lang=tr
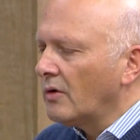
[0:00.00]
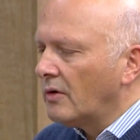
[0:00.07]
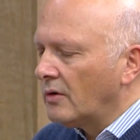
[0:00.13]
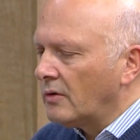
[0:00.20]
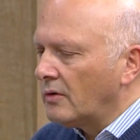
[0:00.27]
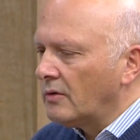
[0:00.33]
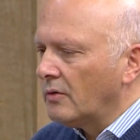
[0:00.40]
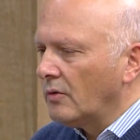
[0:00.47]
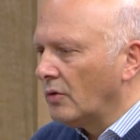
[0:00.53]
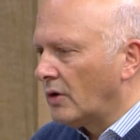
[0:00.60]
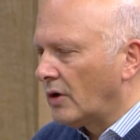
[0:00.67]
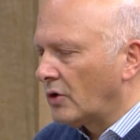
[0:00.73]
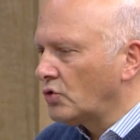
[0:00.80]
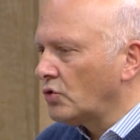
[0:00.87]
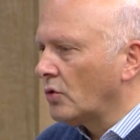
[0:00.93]
e,
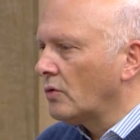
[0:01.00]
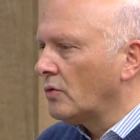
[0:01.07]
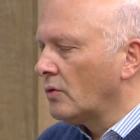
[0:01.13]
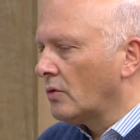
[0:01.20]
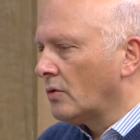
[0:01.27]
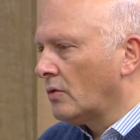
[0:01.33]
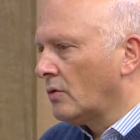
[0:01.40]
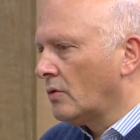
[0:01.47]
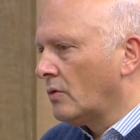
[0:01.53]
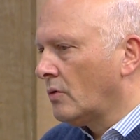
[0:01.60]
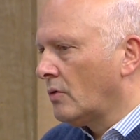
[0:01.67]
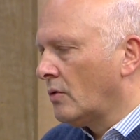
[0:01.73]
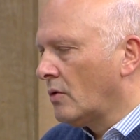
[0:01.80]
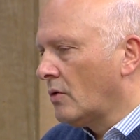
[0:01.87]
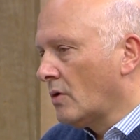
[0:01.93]
olarak çok e,
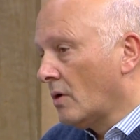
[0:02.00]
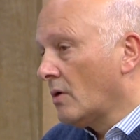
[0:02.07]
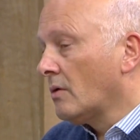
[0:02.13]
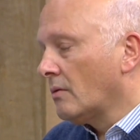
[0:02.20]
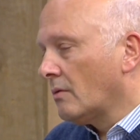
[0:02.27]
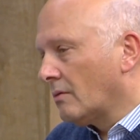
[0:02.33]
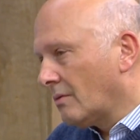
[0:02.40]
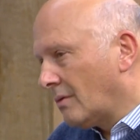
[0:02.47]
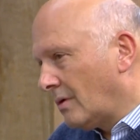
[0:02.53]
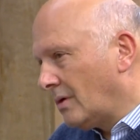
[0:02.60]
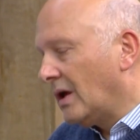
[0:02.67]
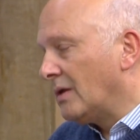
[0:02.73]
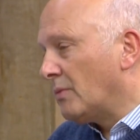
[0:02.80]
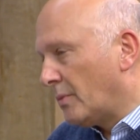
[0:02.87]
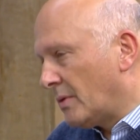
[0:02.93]

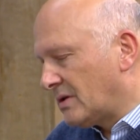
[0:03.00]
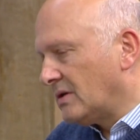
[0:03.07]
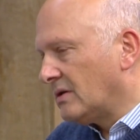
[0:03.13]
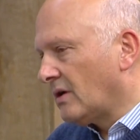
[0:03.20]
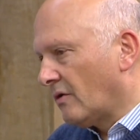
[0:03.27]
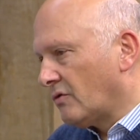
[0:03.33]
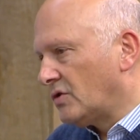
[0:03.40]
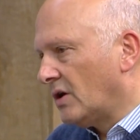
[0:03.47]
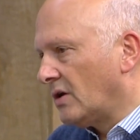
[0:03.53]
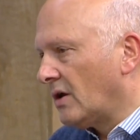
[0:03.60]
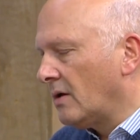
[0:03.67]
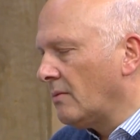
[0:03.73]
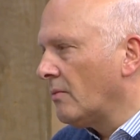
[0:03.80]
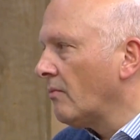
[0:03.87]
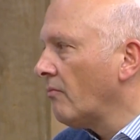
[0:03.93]
yenmemesini tavsiye
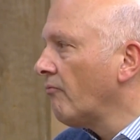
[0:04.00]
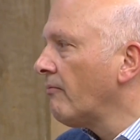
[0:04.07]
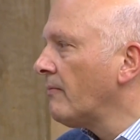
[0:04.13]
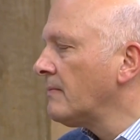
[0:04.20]
ederim. Çocuklara